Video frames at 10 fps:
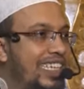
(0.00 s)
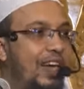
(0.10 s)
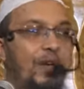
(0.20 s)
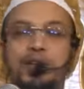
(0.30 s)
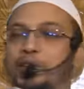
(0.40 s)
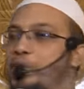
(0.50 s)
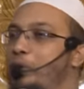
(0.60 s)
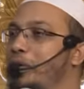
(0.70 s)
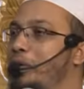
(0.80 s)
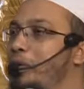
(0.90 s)
তাহলে তো
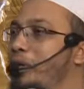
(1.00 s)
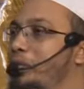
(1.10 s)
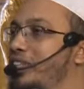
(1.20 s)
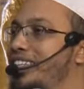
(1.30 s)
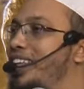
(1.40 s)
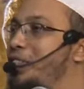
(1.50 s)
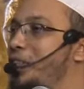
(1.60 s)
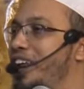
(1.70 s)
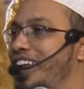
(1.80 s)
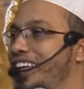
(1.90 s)
কবিরা গুণা করতে
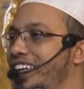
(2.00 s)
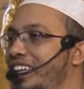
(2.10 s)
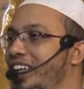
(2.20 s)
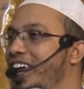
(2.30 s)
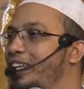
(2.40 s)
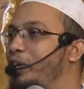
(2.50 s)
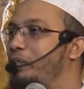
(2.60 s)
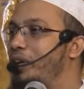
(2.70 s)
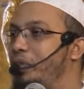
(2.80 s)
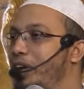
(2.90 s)
টেনশন নাই একটা
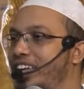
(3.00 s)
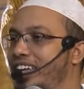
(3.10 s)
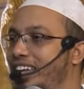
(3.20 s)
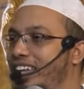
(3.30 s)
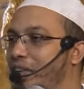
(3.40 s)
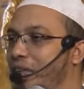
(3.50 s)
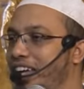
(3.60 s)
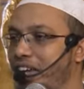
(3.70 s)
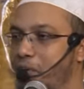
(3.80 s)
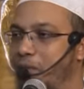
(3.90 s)
ওমরা করলে ক্লিয়ার
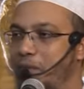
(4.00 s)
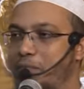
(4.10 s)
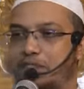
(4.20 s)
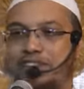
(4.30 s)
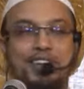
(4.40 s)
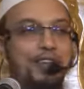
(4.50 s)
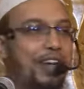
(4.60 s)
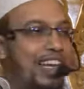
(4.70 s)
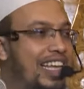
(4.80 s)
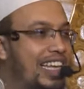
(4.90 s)
হয়ে গেল মোসাফা
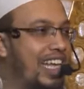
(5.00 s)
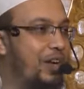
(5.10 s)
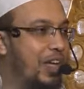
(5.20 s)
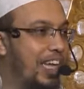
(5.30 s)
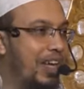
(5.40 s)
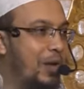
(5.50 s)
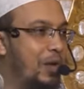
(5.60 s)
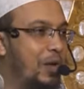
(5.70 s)
করলে ক্লিয়ার হয়ে গেল